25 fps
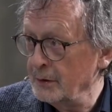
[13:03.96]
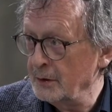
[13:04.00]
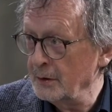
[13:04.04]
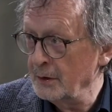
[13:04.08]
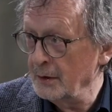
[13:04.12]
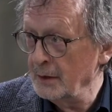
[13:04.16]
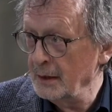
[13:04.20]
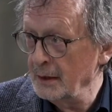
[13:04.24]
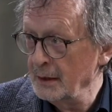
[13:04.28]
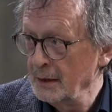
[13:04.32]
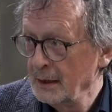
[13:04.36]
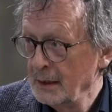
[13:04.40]

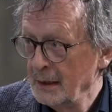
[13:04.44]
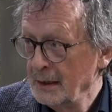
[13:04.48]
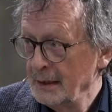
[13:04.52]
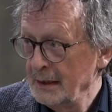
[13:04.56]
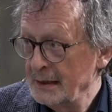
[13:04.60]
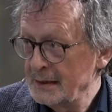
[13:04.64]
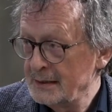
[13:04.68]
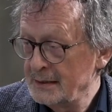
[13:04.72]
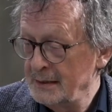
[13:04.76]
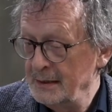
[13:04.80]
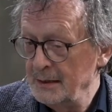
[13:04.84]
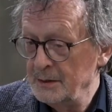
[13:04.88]
können,
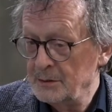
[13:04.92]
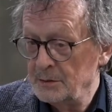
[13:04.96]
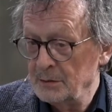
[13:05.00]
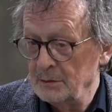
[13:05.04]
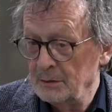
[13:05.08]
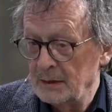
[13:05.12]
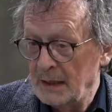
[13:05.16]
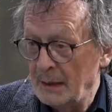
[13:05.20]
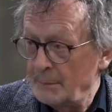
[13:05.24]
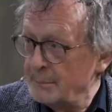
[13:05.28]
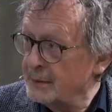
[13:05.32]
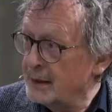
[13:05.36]
dass die so
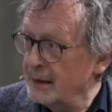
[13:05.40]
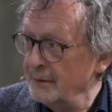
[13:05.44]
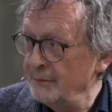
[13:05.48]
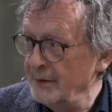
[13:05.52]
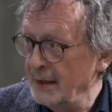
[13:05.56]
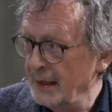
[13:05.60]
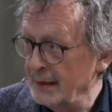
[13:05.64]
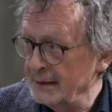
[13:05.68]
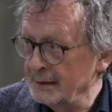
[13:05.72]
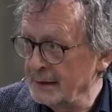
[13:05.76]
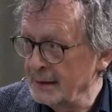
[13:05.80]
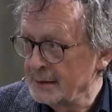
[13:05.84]

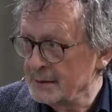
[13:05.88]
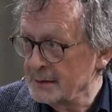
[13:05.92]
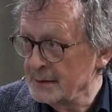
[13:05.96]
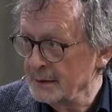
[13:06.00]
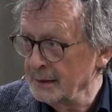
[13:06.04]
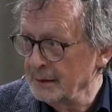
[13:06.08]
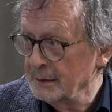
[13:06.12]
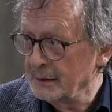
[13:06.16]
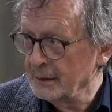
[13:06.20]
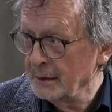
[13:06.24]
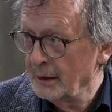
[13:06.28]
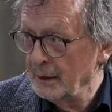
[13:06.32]
abgewertet
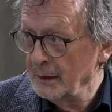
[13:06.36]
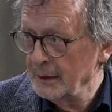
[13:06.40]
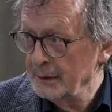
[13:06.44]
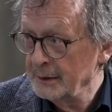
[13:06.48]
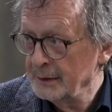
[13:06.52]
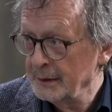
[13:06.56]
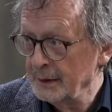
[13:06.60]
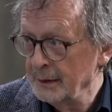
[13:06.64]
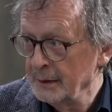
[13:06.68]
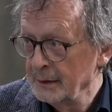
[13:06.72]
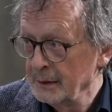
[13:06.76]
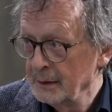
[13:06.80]
sind
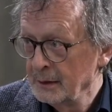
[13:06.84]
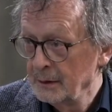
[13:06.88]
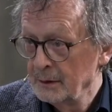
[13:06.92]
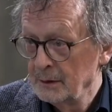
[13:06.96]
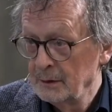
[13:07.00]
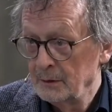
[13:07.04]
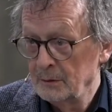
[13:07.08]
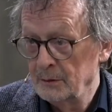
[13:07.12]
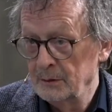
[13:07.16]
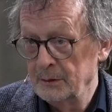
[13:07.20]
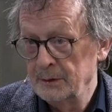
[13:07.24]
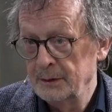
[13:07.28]
heute.
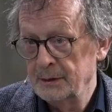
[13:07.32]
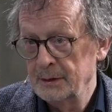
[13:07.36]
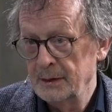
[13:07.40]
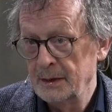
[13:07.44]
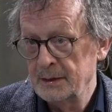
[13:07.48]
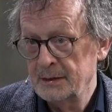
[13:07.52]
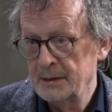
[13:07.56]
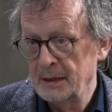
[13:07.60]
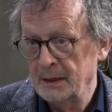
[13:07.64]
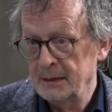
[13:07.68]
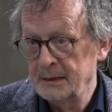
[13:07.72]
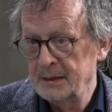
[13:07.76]
Und er
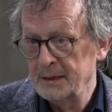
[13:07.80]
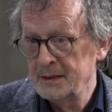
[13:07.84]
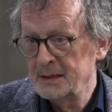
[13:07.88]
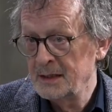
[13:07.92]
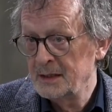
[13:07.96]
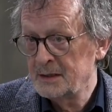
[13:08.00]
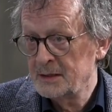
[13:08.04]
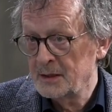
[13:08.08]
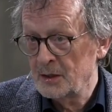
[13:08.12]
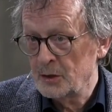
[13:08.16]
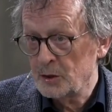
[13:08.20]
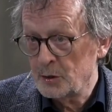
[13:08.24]
sagt, diese
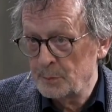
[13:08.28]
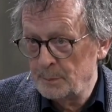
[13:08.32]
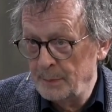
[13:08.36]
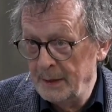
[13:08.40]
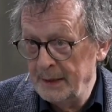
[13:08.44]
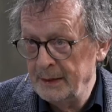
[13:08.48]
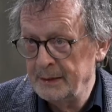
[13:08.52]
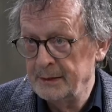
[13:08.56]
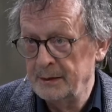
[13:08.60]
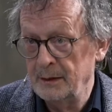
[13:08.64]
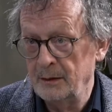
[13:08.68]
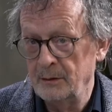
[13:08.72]

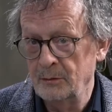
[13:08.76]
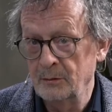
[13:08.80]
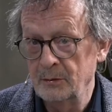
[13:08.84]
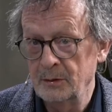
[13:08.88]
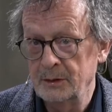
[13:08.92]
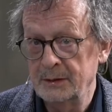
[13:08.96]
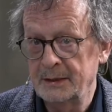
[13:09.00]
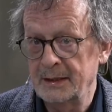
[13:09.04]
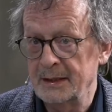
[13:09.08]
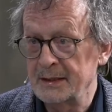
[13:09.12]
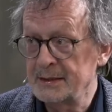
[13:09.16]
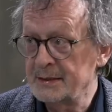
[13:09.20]
Zersplitterung
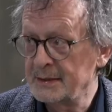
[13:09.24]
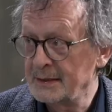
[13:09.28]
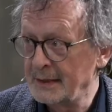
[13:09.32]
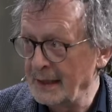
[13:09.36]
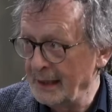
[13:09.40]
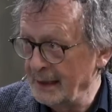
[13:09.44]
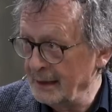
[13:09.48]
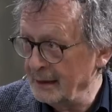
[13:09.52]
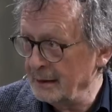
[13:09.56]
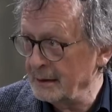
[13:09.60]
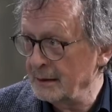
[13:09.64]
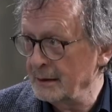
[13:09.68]
des
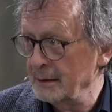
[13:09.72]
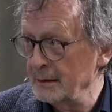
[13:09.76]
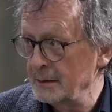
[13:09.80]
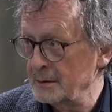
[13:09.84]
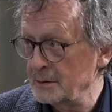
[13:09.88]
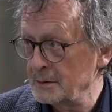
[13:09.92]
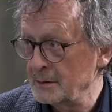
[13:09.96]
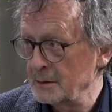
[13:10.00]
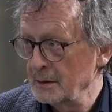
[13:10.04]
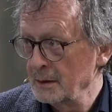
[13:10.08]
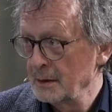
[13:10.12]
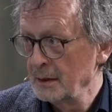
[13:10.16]

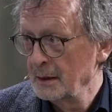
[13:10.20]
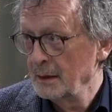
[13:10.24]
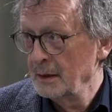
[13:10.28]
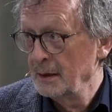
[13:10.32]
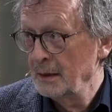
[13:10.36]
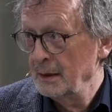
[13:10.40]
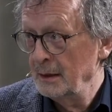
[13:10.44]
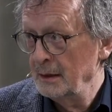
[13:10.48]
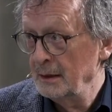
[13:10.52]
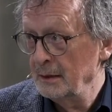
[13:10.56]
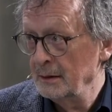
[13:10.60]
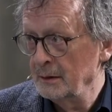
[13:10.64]
Denkens
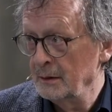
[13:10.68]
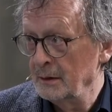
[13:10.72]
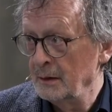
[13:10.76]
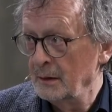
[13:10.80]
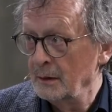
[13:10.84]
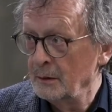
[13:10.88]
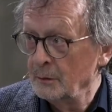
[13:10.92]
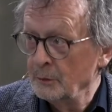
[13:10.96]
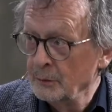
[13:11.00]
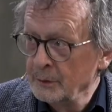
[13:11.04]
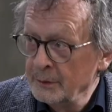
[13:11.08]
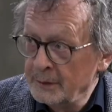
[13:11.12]
äh,
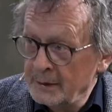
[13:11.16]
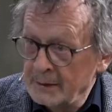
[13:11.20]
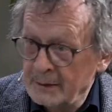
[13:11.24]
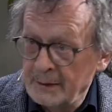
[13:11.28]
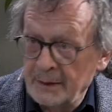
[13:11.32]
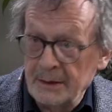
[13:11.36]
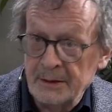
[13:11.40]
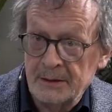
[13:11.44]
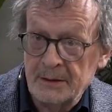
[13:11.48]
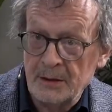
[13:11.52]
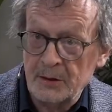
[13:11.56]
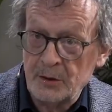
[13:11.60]
und
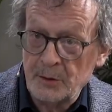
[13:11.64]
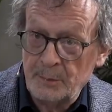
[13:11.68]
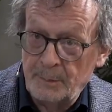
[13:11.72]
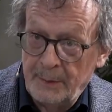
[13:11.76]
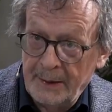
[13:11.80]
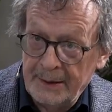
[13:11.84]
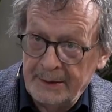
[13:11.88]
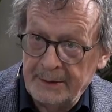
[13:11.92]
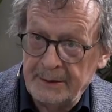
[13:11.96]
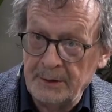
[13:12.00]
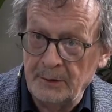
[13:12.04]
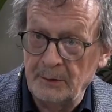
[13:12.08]
die
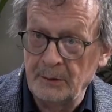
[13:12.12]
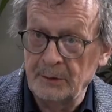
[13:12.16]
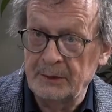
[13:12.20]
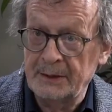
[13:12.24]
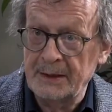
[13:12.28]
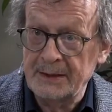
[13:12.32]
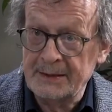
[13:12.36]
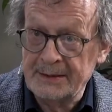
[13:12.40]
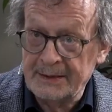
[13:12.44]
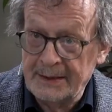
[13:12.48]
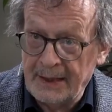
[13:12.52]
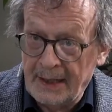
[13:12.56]
Zersplitterung
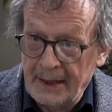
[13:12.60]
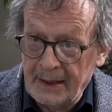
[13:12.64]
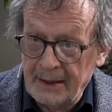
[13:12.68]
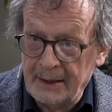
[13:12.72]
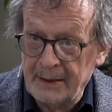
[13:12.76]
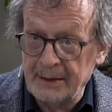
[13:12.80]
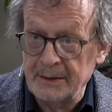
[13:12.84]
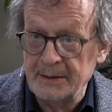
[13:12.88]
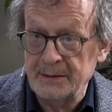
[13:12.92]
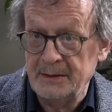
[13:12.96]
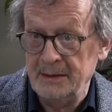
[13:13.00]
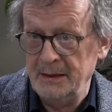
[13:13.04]
des
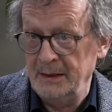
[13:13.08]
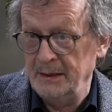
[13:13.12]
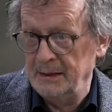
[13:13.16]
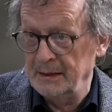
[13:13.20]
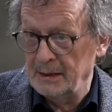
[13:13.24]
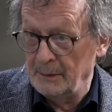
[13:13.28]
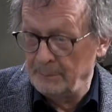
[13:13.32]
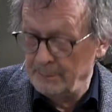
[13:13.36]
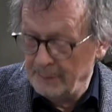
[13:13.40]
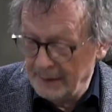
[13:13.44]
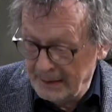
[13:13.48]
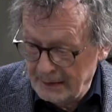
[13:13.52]
Denkens in
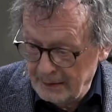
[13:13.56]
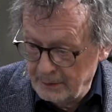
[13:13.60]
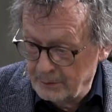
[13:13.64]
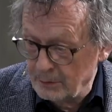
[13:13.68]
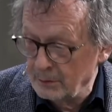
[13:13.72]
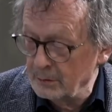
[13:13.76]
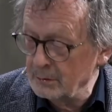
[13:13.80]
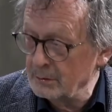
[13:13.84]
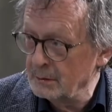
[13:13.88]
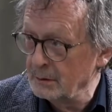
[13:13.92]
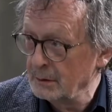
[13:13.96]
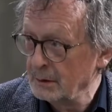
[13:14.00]
der
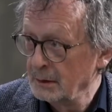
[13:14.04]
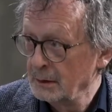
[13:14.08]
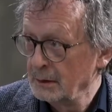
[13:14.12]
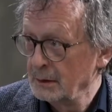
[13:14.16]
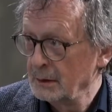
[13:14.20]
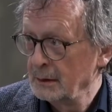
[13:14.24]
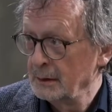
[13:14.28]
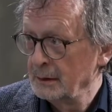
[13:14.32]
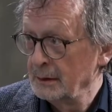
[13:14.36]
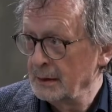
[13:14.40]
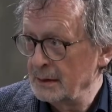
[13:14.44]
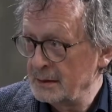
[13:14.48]
Bildung,
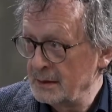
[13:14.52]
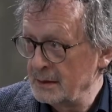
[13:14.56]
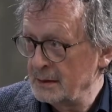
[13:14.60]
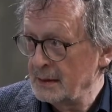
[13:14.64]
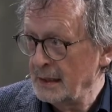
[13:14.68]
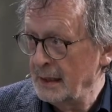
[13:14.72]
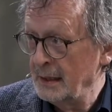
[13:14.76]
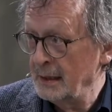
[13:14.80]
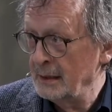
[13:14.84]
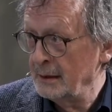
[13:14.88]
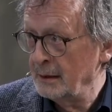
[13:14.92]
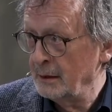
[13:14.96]
das ist
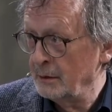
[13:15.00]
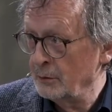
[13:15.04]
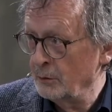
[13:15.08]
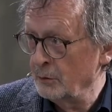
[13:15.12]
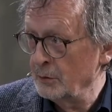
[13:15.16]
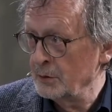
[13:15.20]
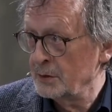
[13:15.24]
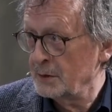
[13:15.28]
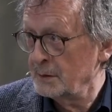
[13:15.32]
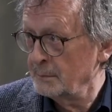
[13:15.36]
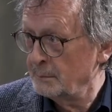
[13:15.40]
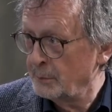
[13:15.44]
einer der
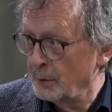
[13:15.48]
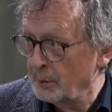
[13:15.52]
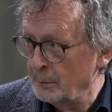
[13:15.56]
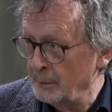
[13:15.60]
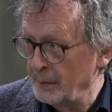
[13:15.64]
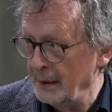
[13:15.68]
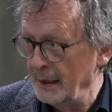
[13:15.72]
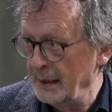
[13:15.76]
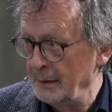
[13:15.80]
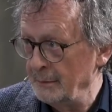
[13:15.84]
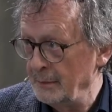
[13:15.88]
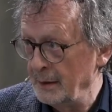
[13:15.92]
großen
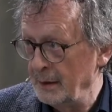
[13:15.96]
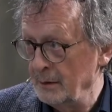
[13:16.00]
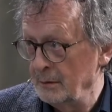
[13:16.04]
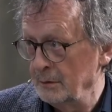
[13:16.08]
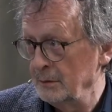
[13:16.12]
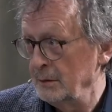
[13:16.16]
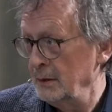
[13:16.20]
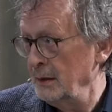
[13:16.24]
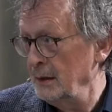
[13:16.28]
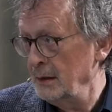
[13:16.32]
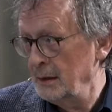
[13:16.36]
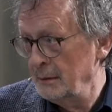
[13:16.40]
Probleme.
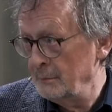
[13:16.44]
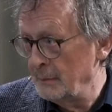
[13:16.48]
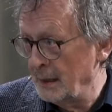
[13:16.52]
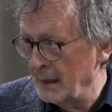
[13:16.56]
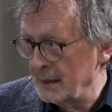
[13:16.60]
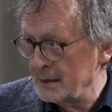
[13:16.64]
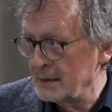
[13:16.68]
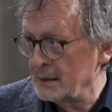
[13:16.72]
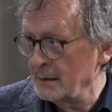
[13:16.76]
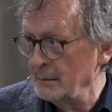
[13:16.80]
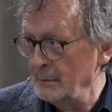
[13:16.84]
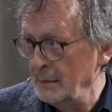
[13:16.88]
Und in den
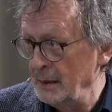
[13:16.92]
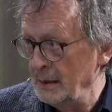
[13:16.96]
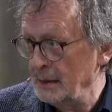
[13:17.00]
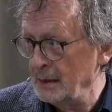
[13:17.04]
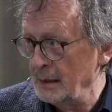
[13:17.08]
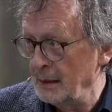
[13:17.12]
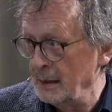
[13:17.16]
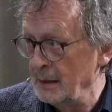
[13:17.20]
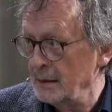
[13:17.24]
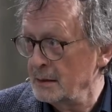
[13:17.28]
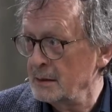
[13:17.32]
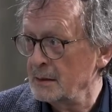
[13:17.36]

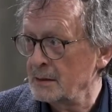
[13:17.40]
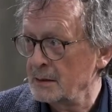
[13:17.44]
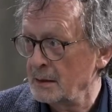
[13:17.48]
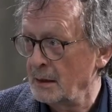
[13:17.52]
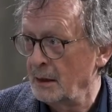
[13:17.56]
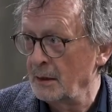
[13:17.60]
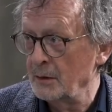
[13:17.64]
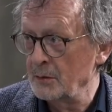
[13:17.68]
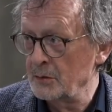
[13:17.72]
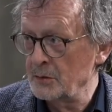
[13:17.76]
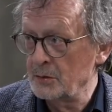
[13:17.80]
Massenmedien ist es auch